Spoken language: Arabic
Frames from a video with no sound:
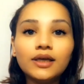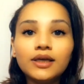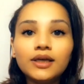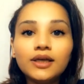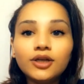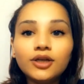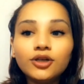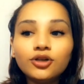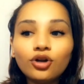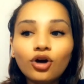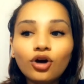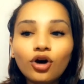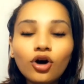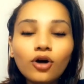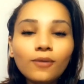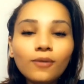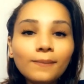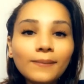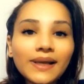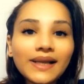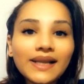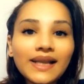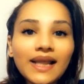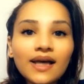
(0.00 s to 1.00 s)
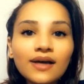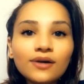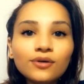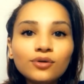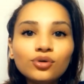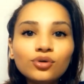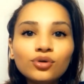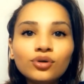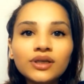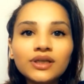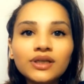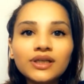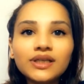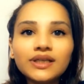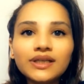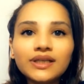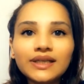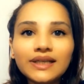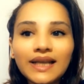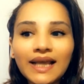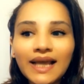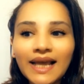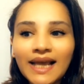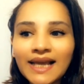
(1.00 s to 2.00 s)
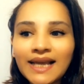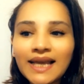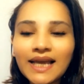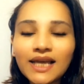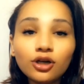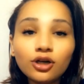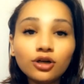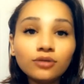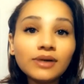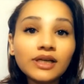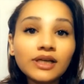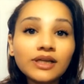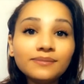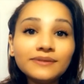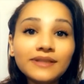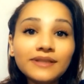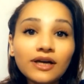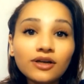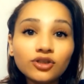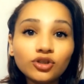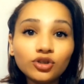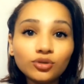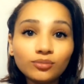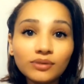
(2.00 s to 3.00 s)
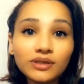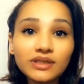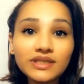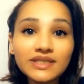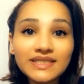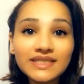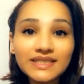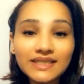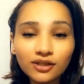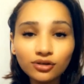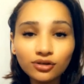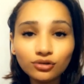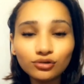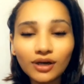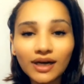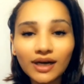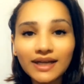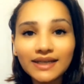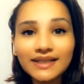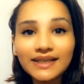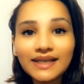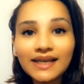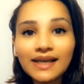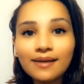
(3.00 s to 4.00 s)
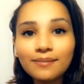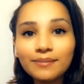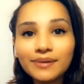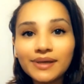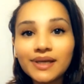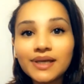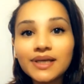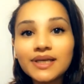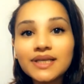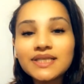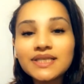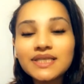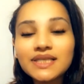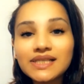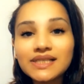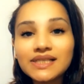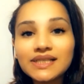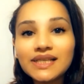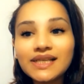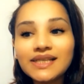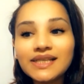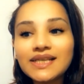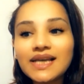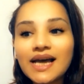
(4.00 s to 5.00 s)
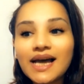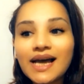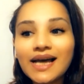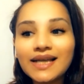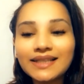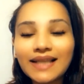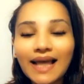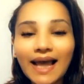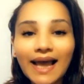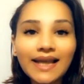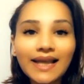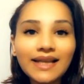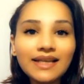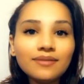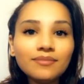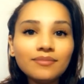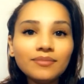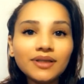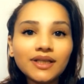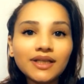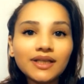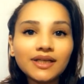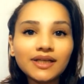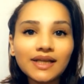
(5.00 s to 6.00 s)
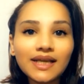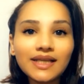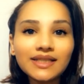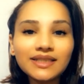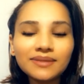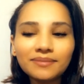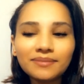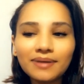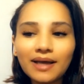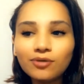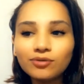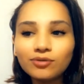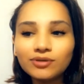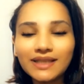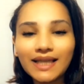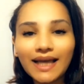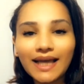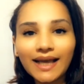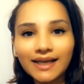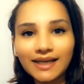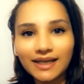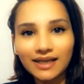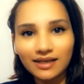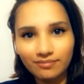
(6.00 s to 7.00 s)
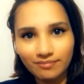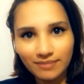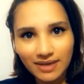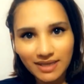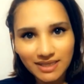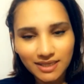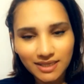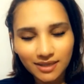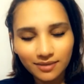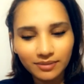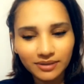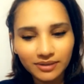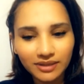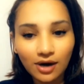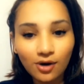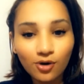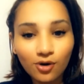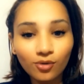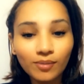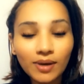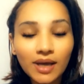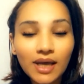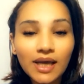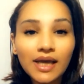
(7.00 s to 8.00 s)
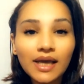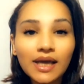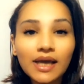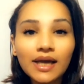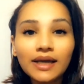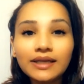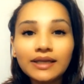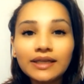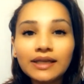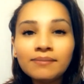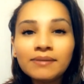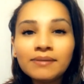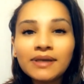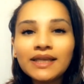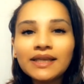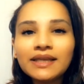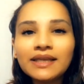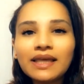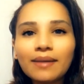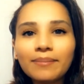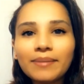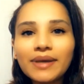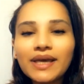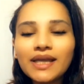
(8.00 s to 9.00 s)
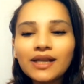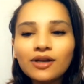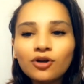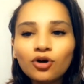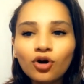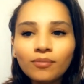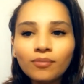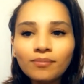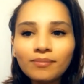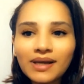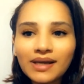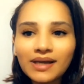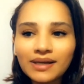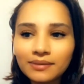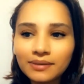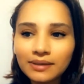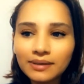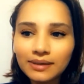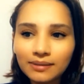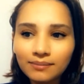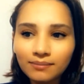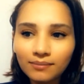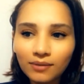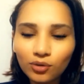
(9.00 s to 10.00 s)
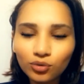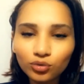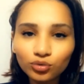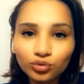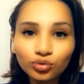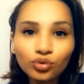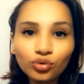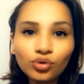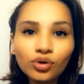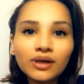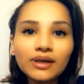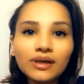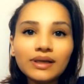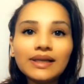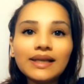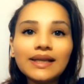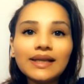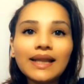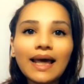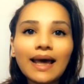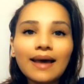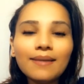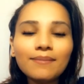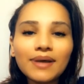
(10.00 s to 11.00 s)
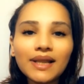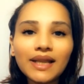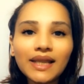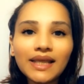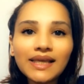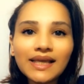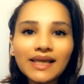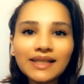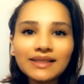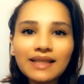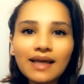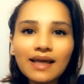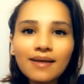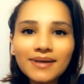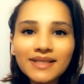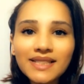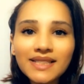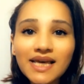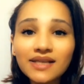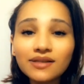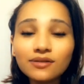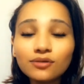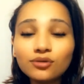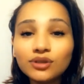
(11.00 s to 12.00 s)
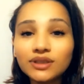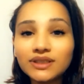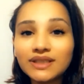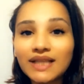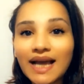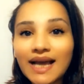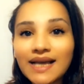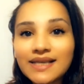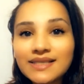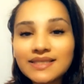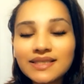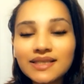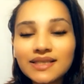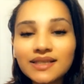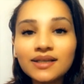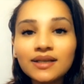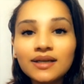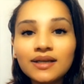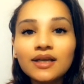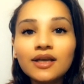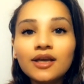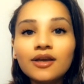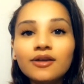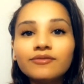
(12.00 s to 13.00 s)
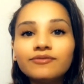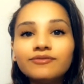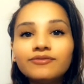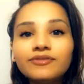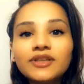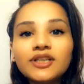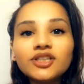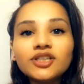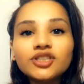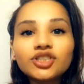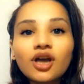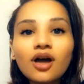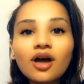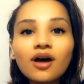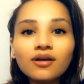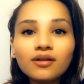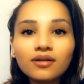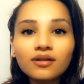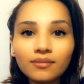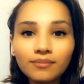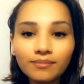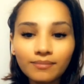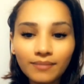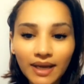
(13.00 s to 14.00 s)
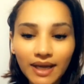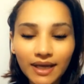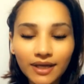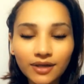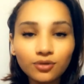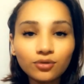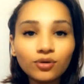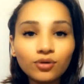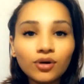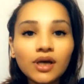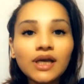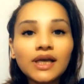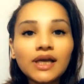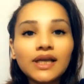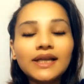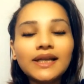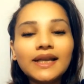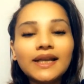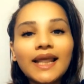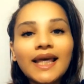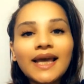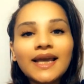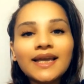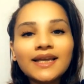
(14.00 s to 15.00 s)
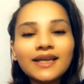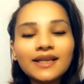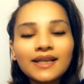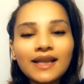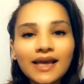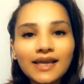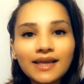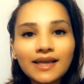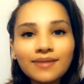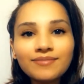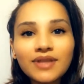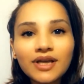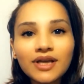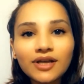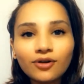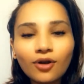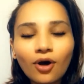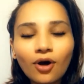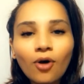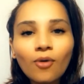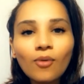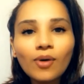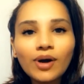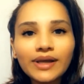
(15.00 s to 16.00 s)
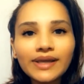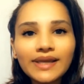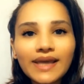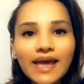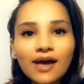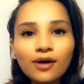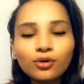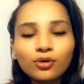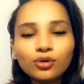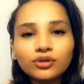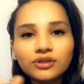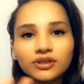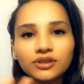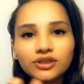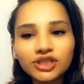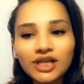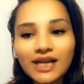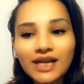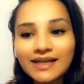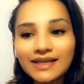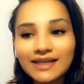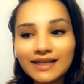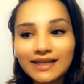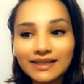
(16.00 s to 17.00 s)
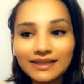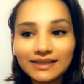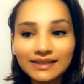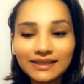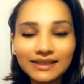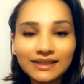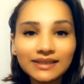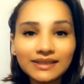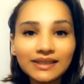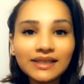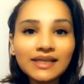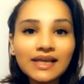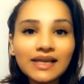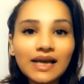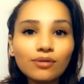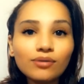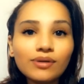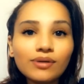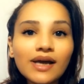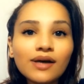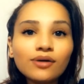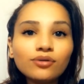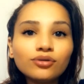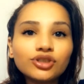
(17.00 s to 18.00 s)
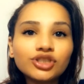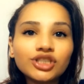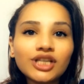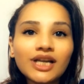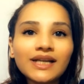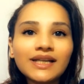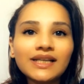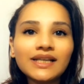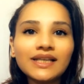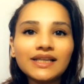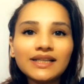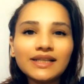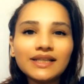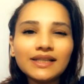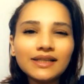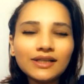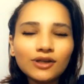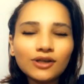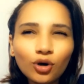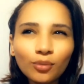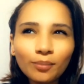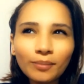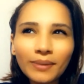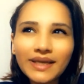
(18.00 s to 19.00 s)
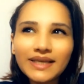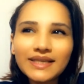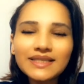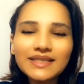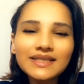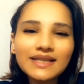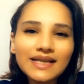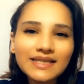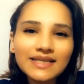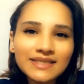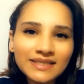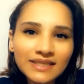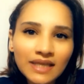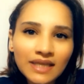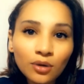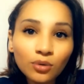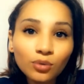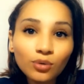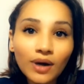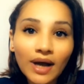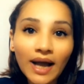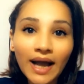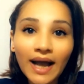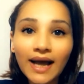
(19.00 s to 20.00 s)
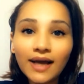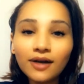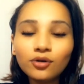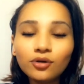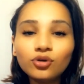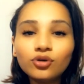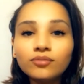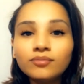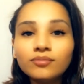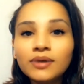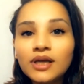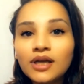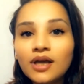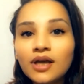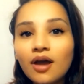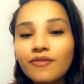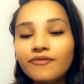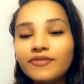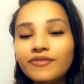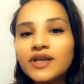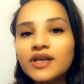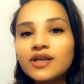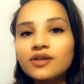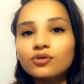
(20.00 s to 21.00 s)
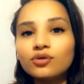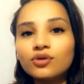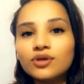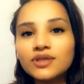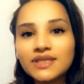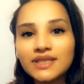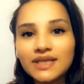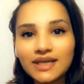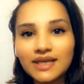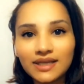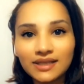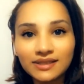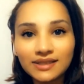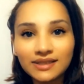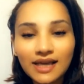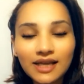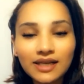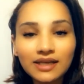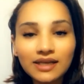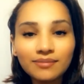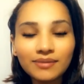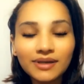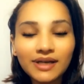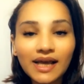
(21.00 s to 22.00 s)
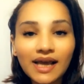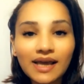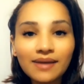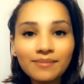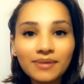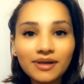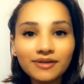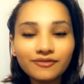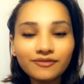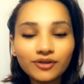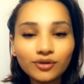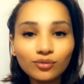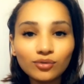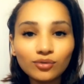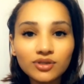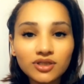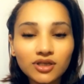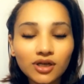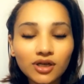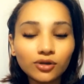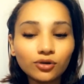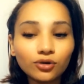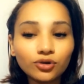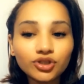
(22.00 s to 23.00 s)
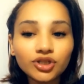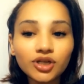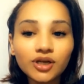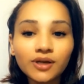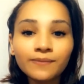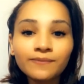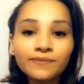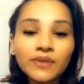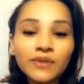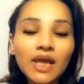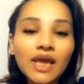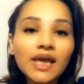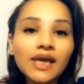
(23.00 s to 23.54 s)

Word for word: إيه، ان هم لقوا إيه، الحاجه اللي هم يبداوا ان هم يسندوا عليها بحيث ان هي هتعلي من الراتب او الدخل المادي بتاعهم يمكن كمان هم الموضوع العمليا ده بدا انه يتحسن في شهر مايو لكن هيبدا ان هو ياخد شكل الجديه او ياخد شكل اللي هم يرستقوا حالهم في الجزء الثاني من عام 2019